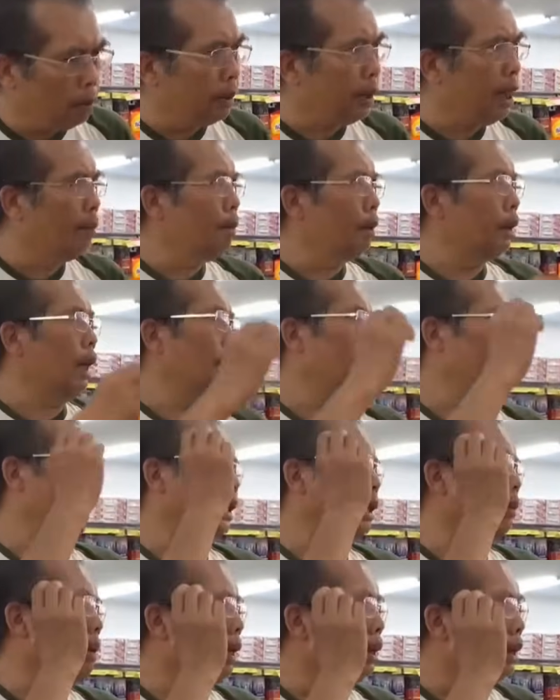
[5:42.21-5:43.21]
itu jam ke
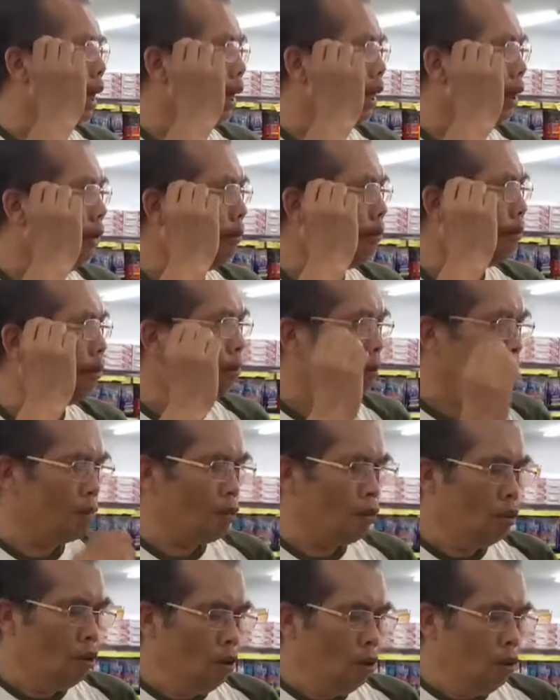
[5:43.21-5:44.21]
kamar kacamata
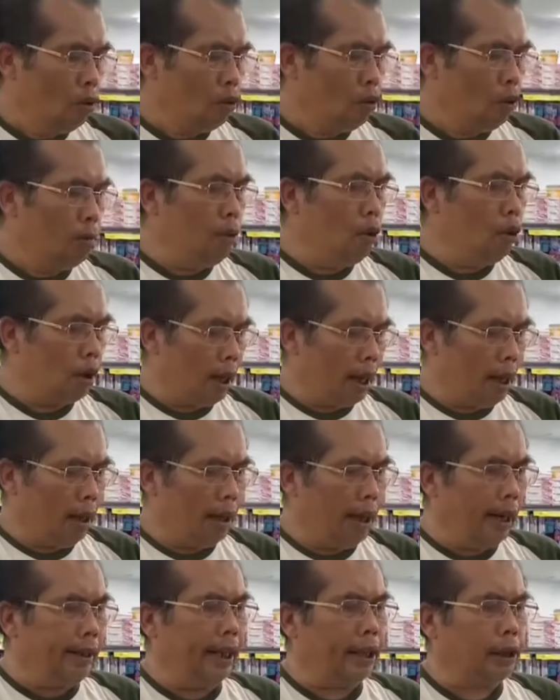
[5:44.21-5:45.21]
mata
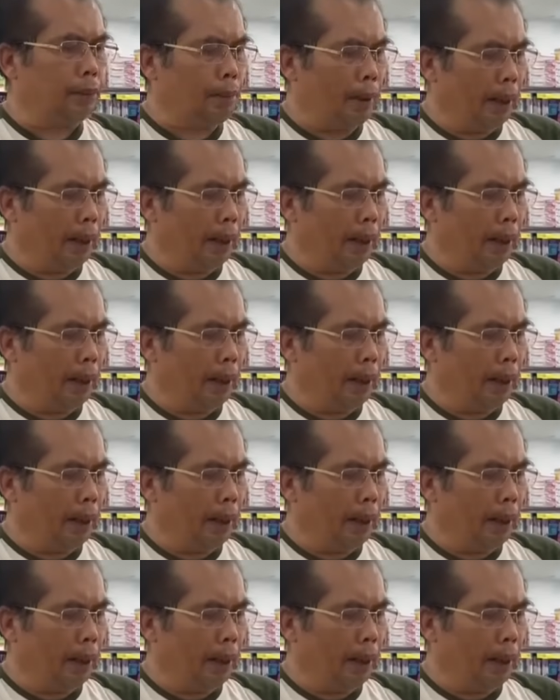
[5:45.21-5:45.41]
buka